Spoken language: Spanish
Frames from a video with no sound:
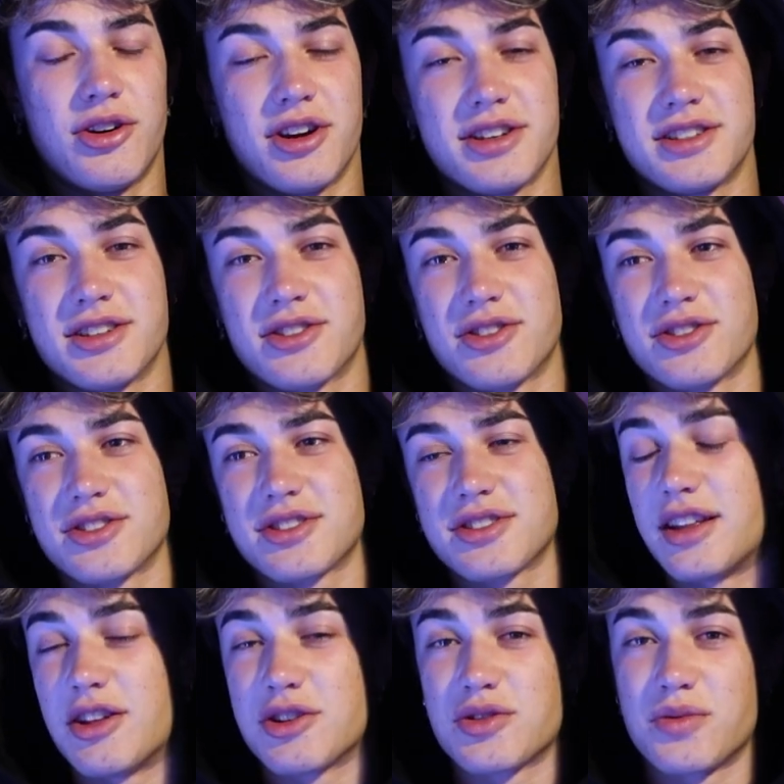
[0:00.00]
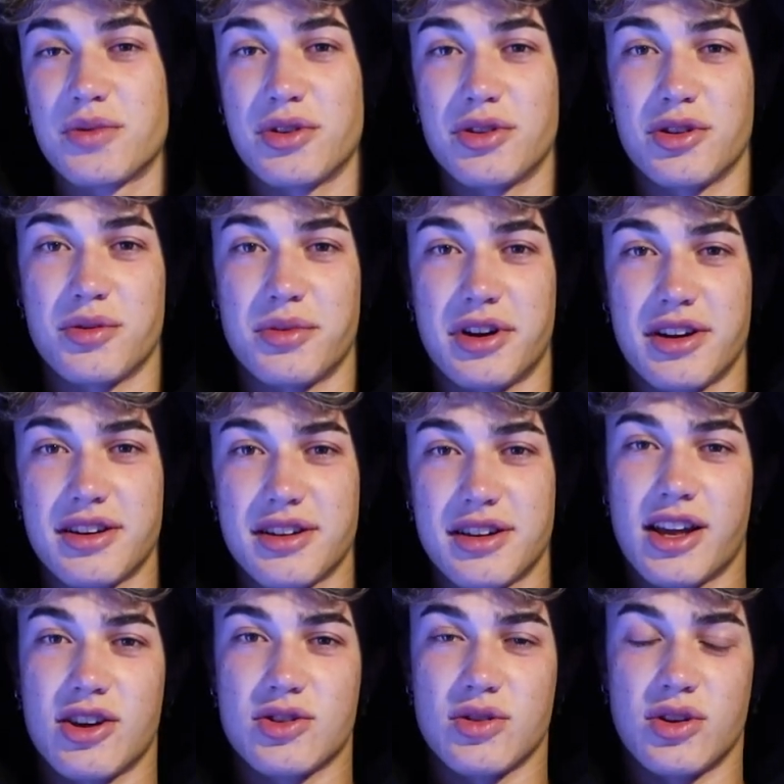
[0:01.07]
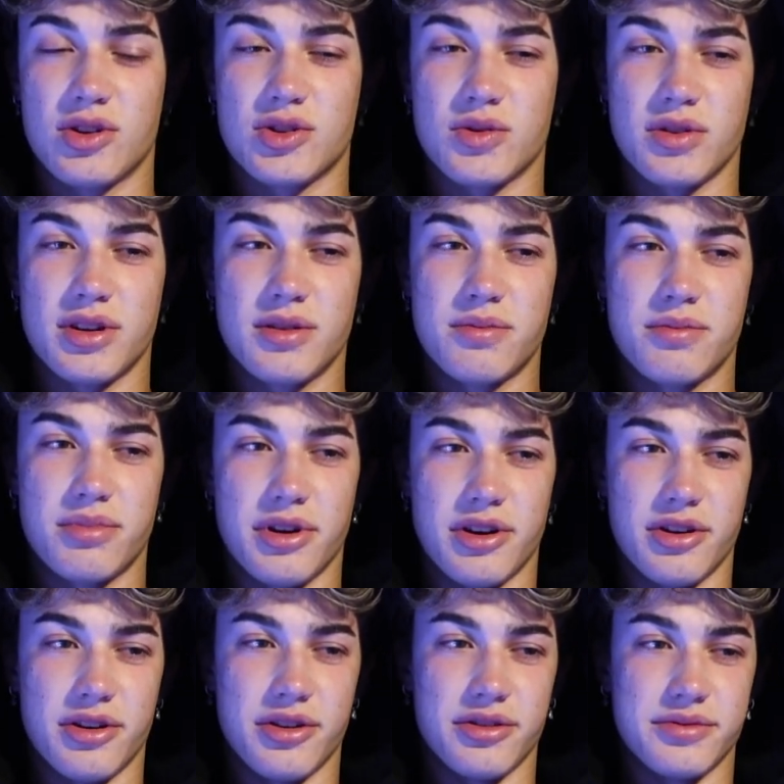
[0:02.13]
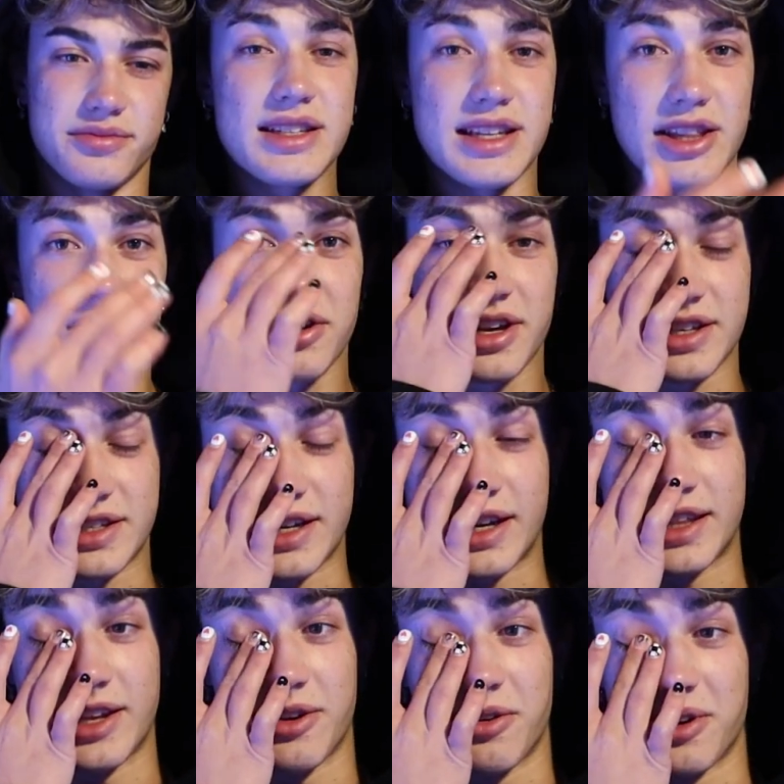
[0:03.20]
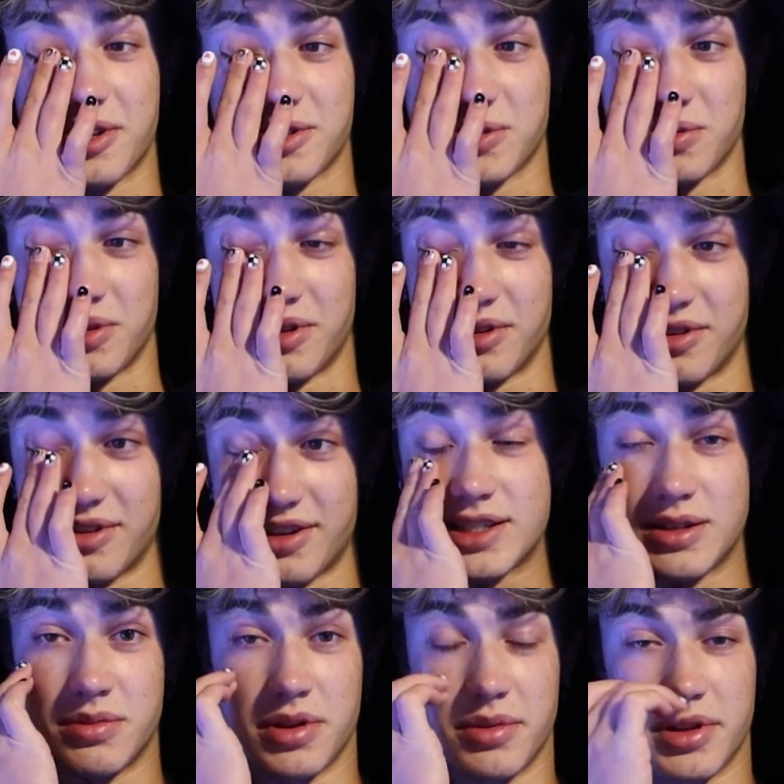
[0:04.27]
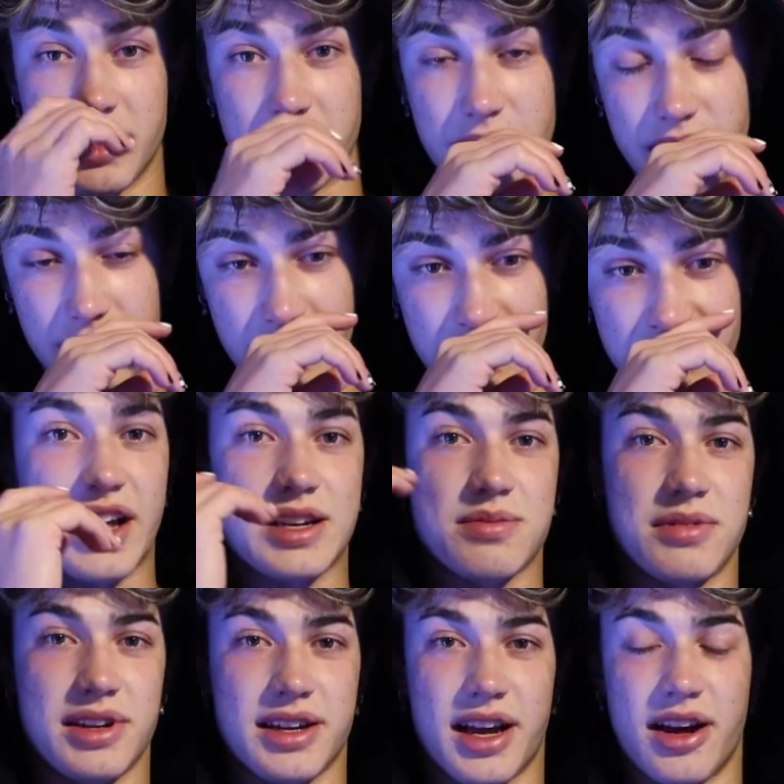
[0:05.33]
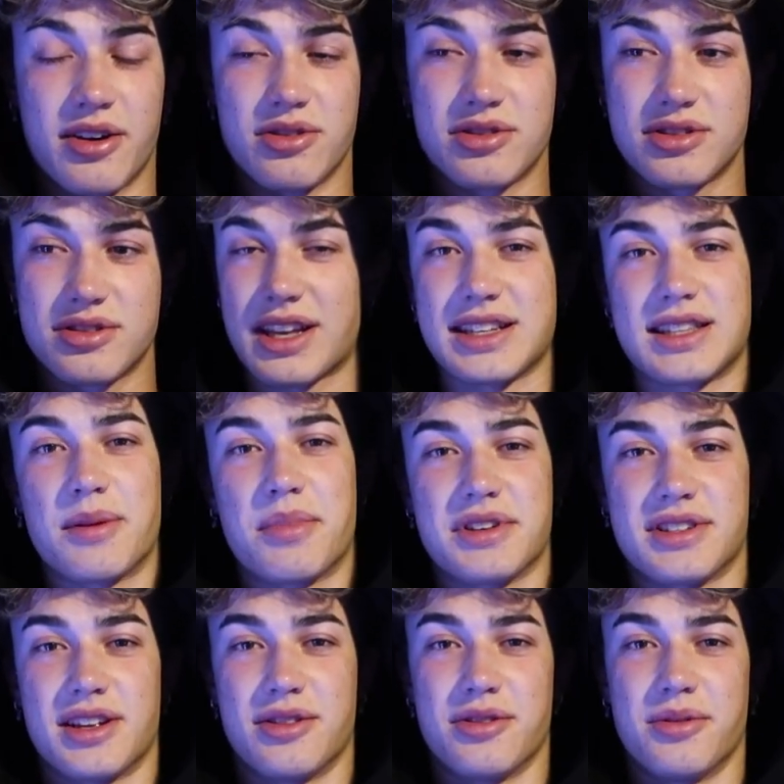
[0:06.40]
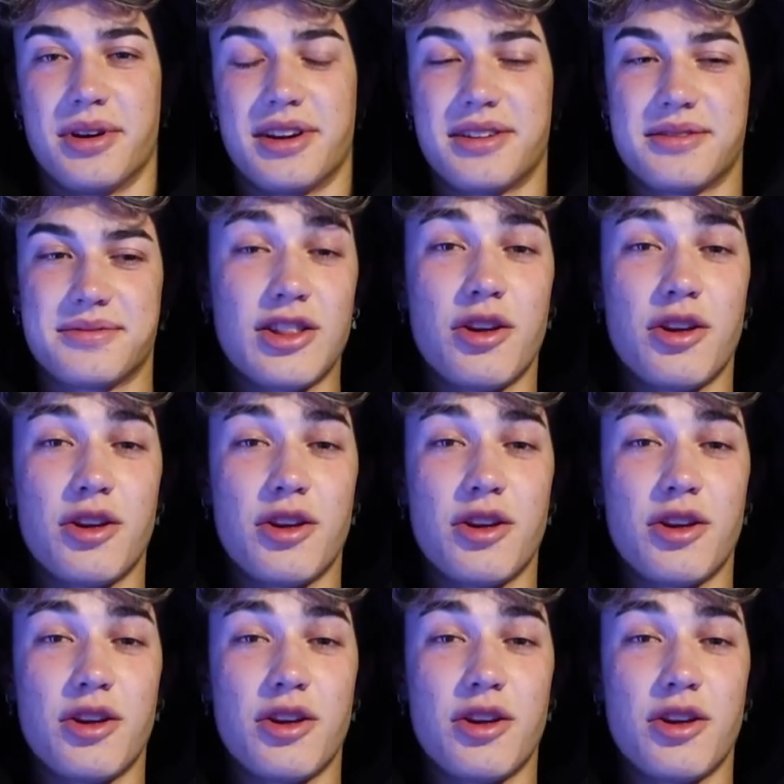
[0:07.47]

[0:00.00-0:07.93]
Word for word: Hola chicos, no es un vídeo normal que suelo subir, pero siento que sí que tengo que subirlo simplemente para explicaros qué está pasando, ¿vale?